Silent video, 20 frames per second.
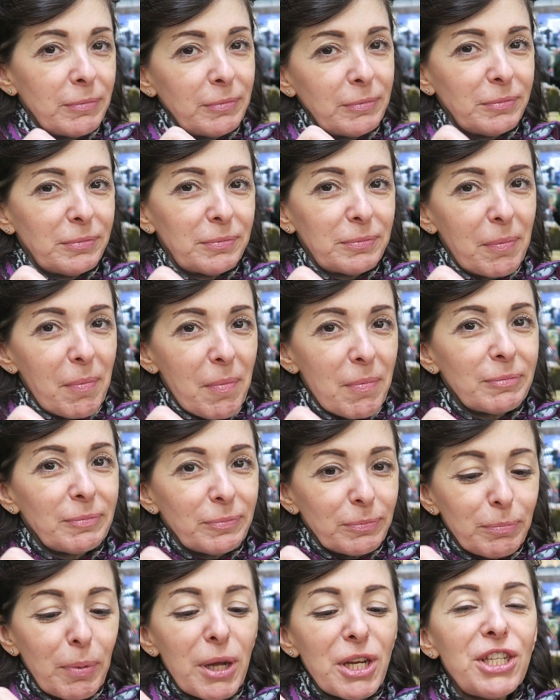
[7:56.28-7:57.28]
Хороший?
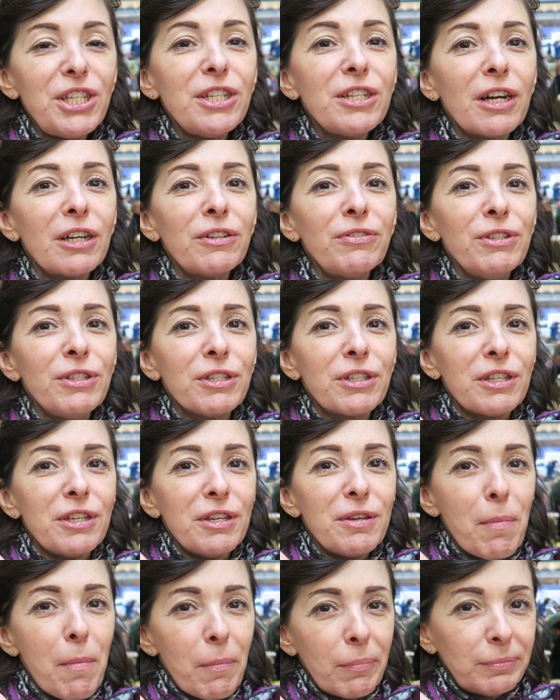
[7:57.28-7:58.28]
Почти как
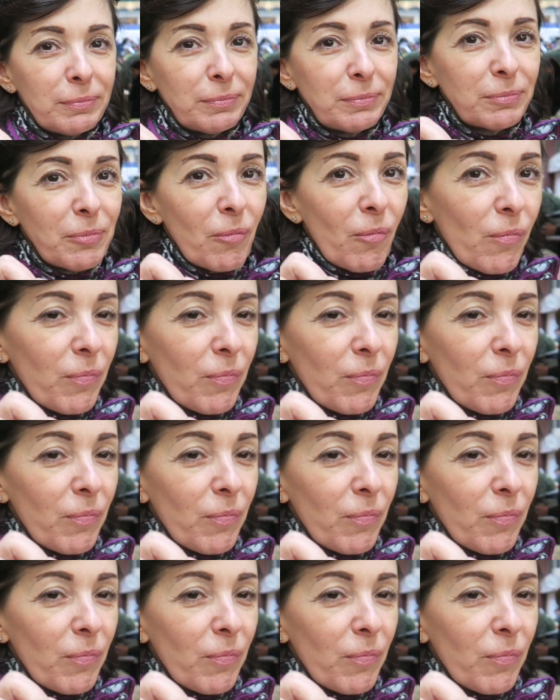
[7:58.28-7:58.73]
финский.